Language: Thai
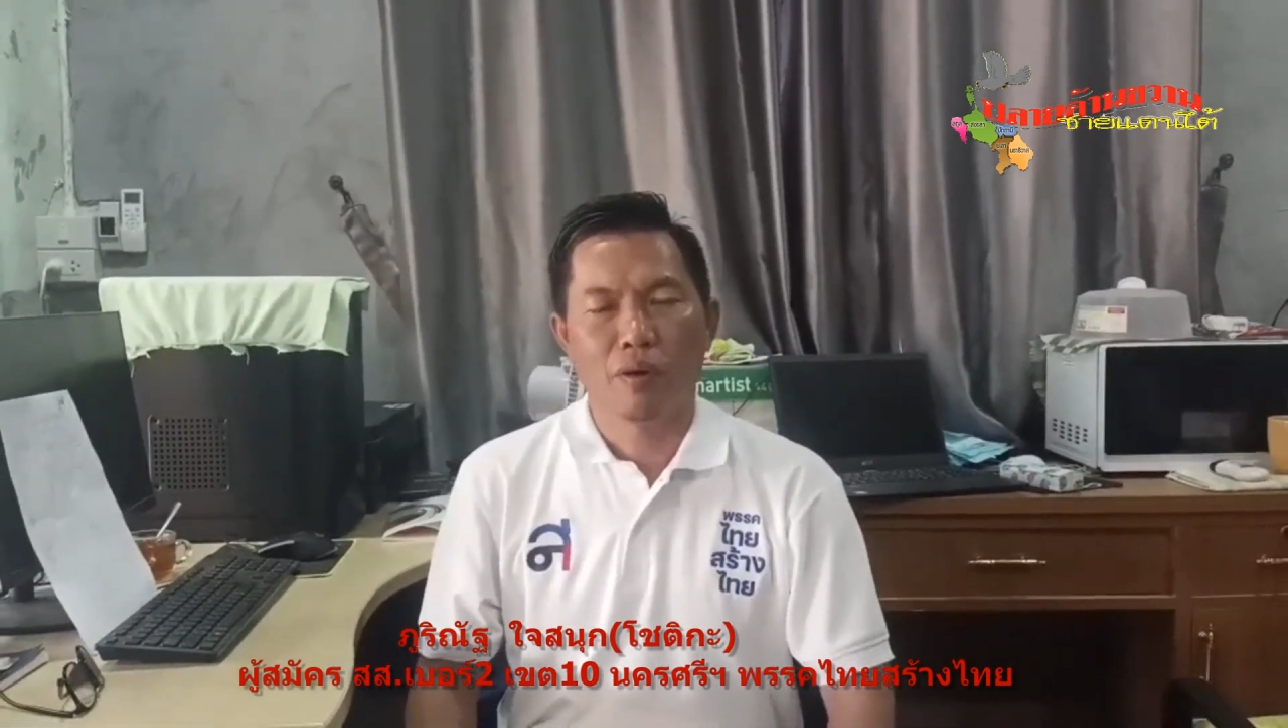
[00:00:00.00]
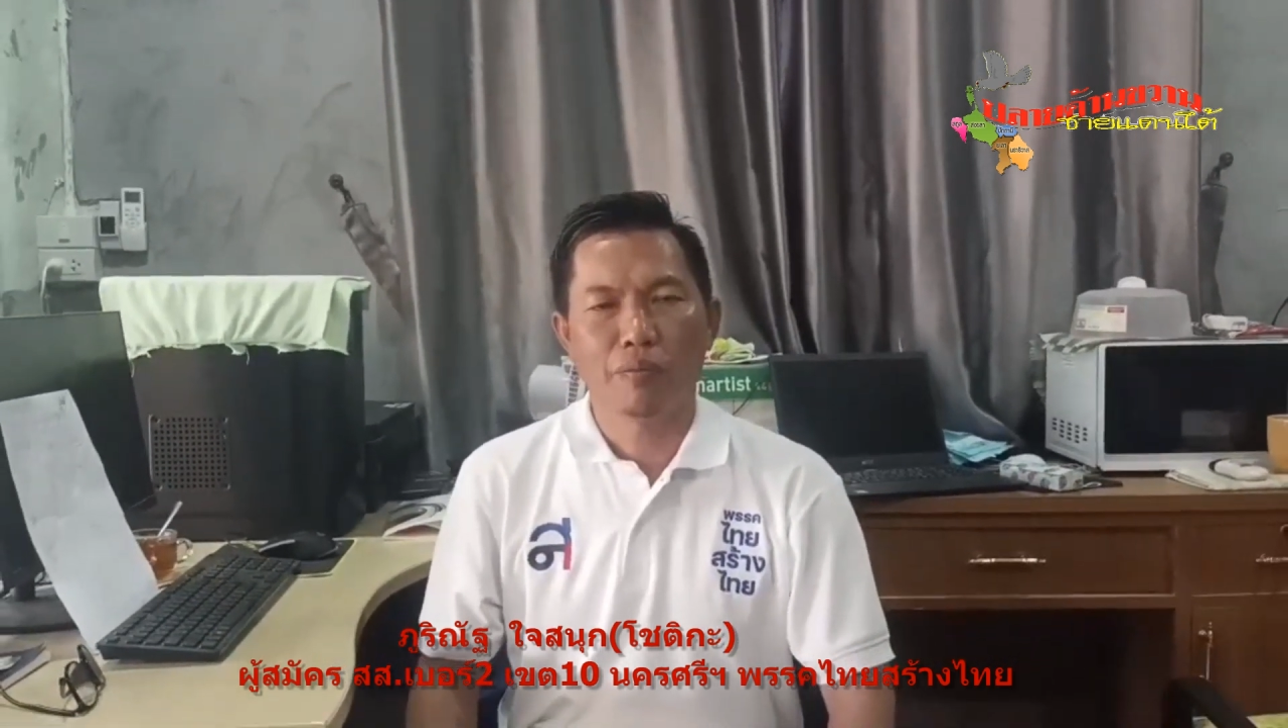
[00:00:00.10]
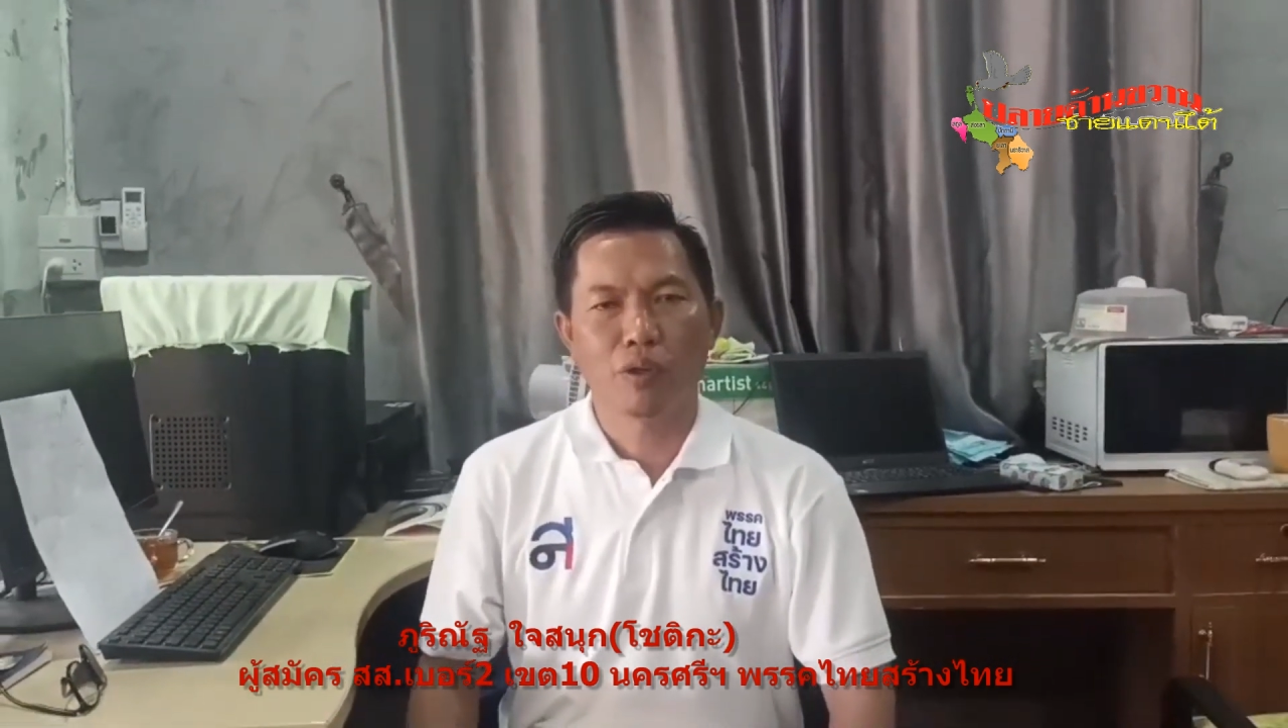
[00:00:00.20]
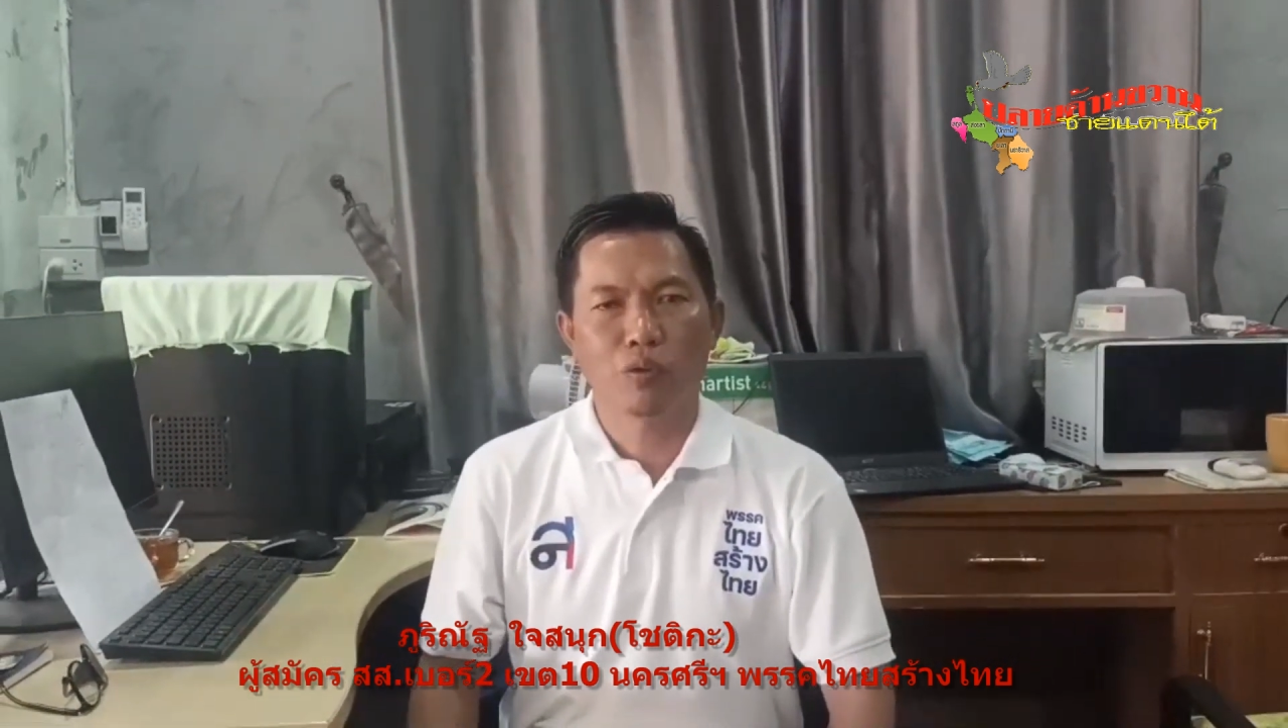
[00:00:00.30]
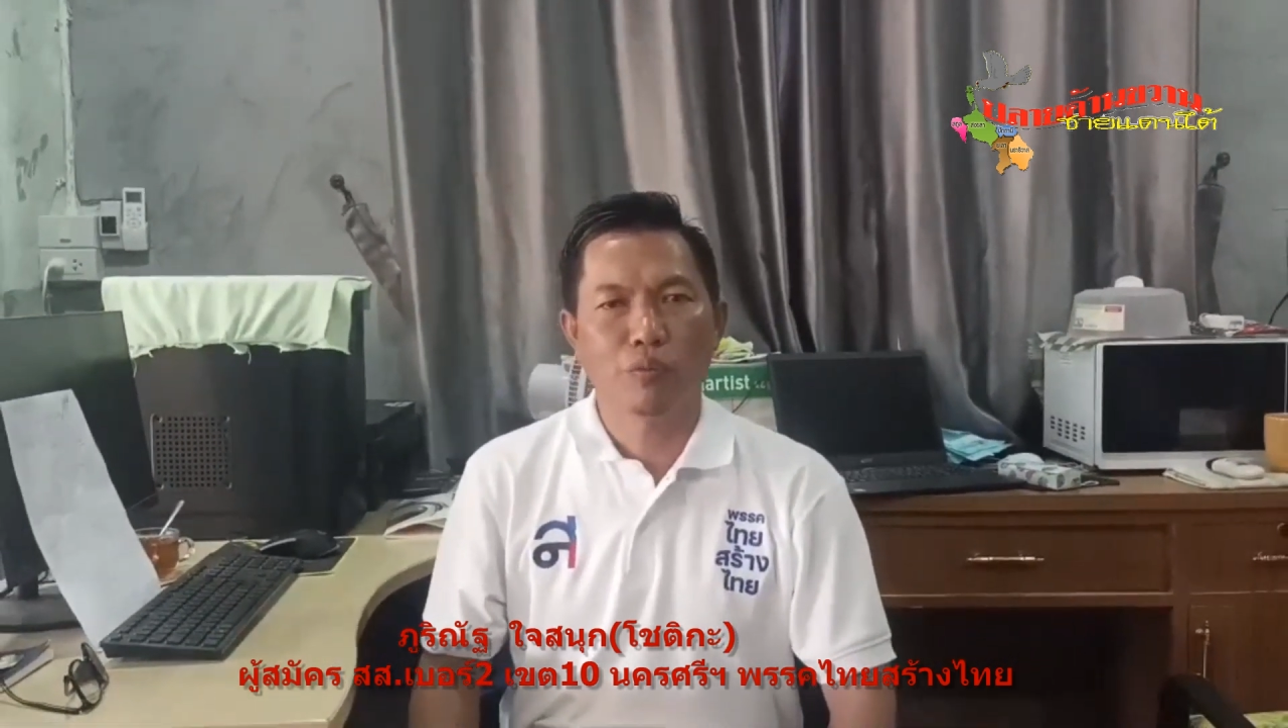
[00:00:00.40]
ผ
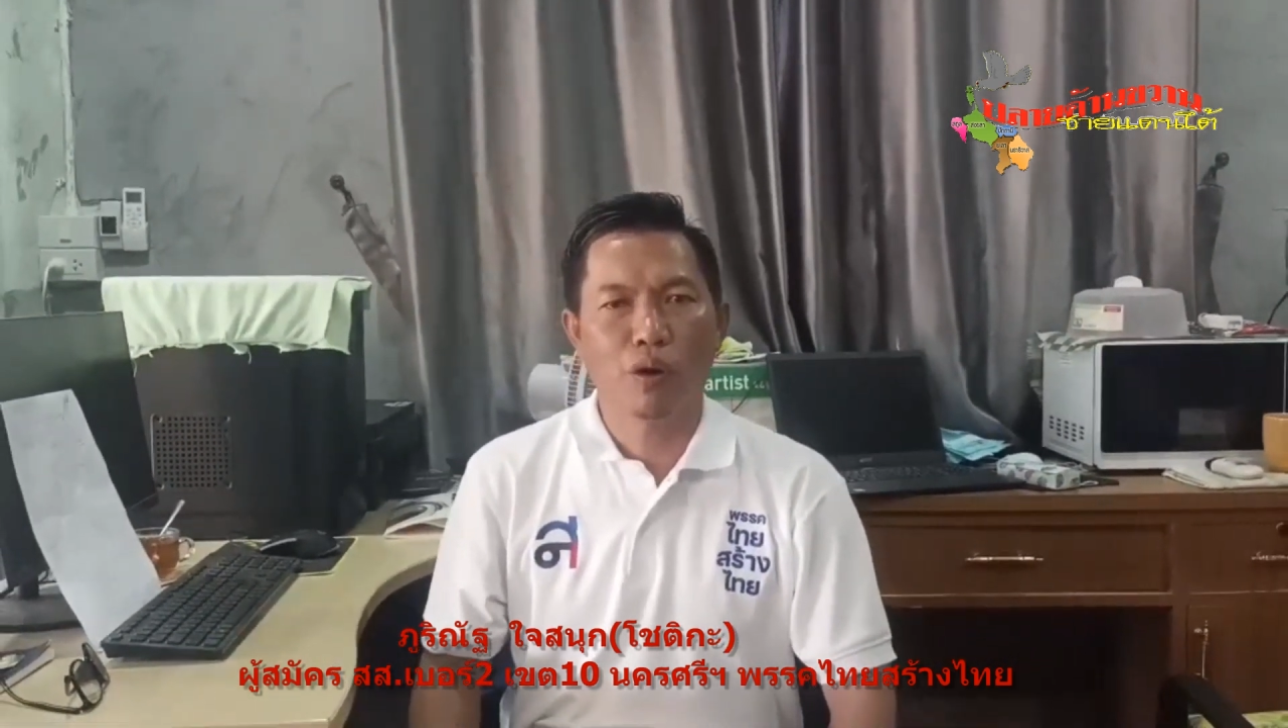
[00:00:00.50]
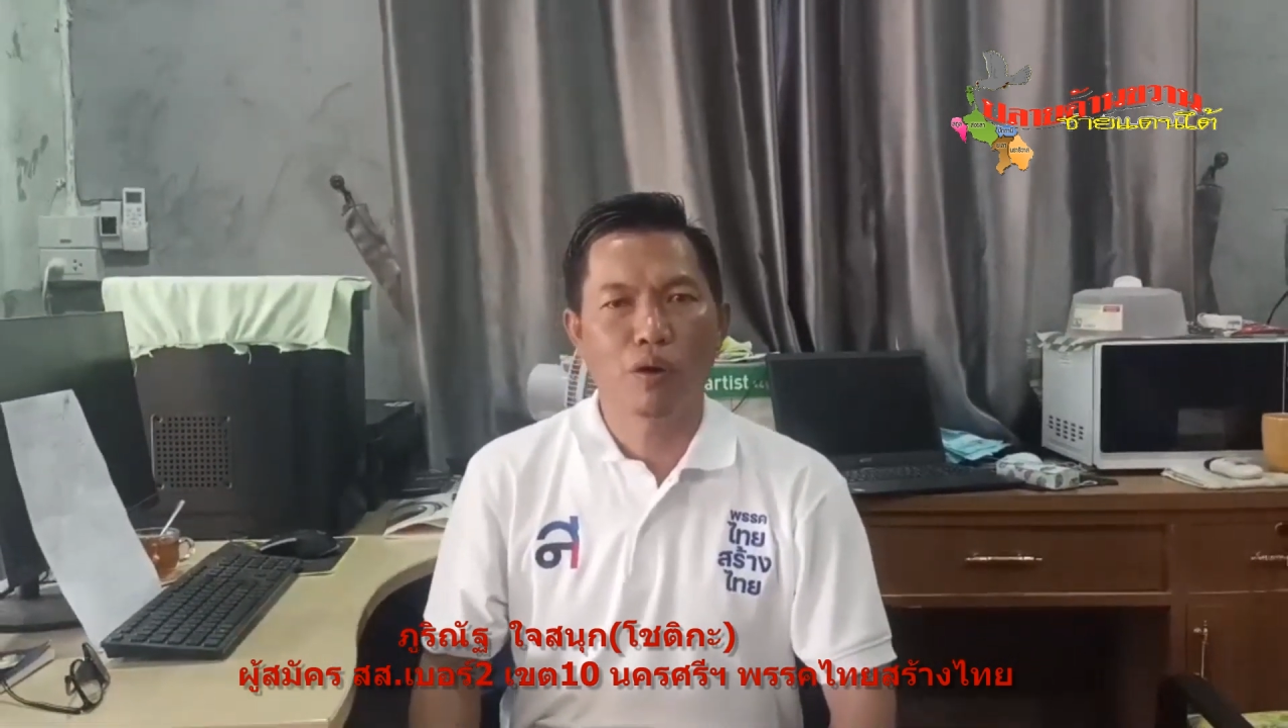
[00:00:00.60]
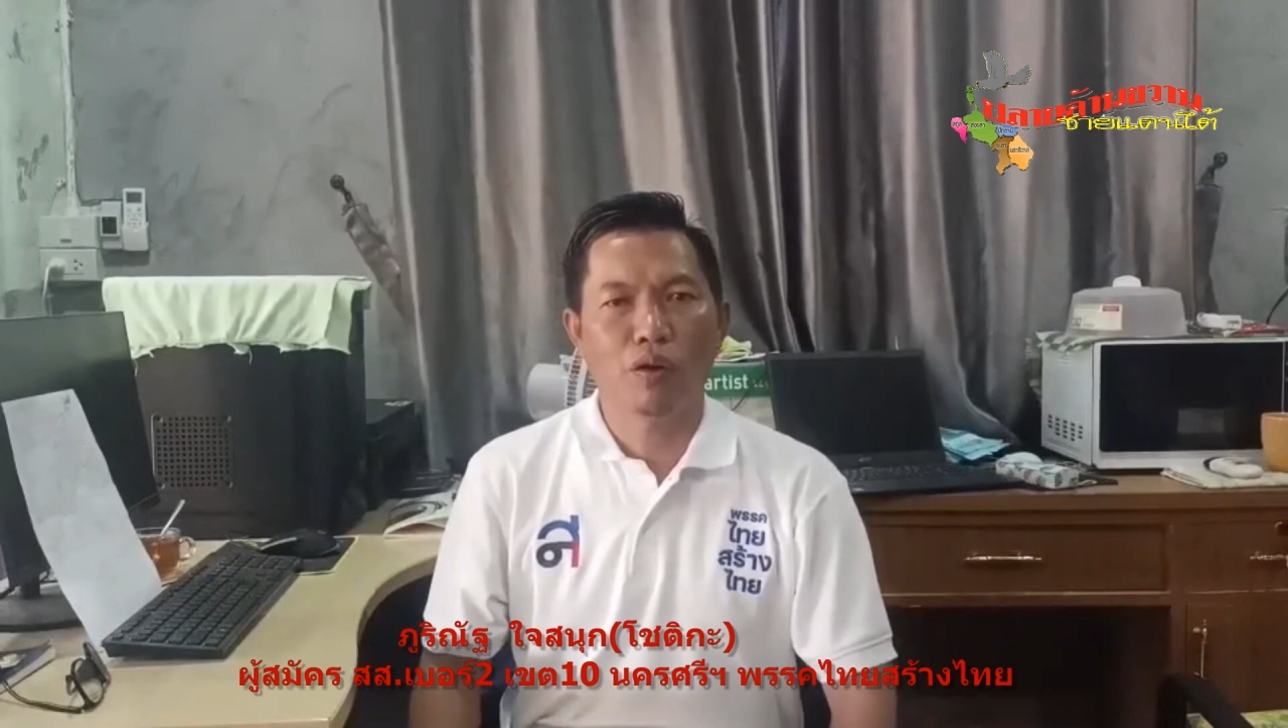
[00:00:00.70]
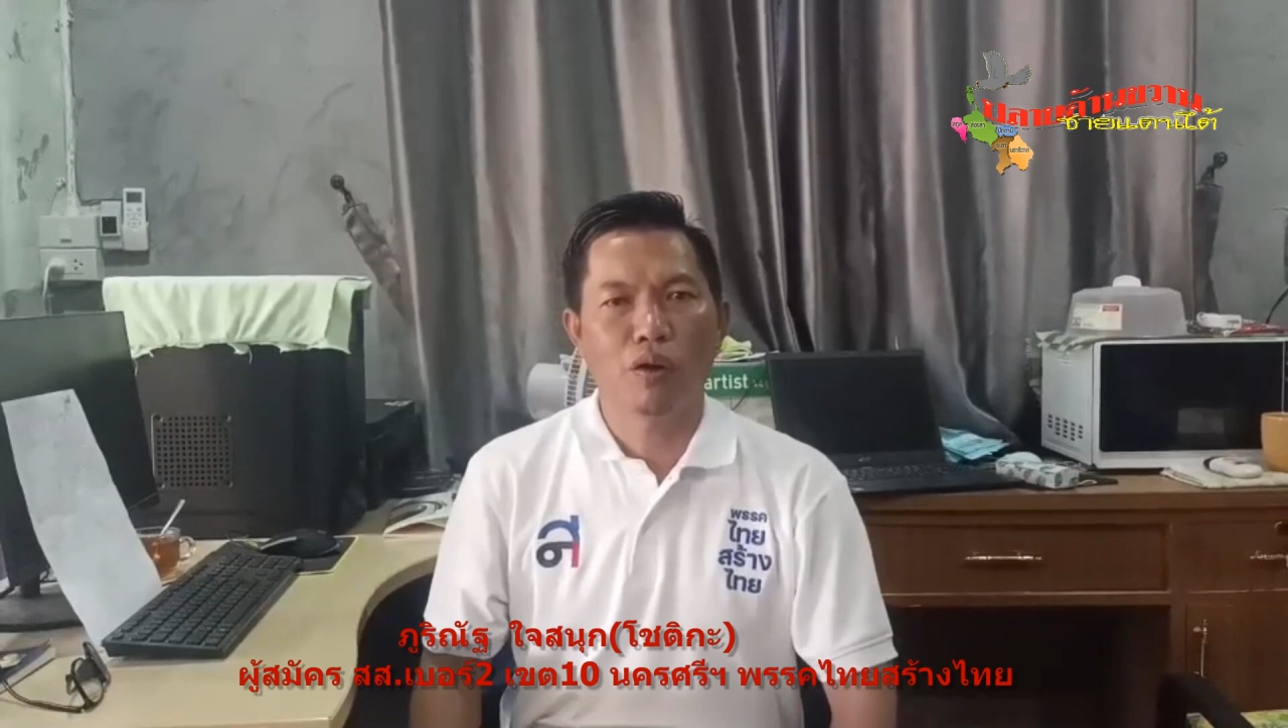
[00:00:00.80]
มมีคุณพ่อ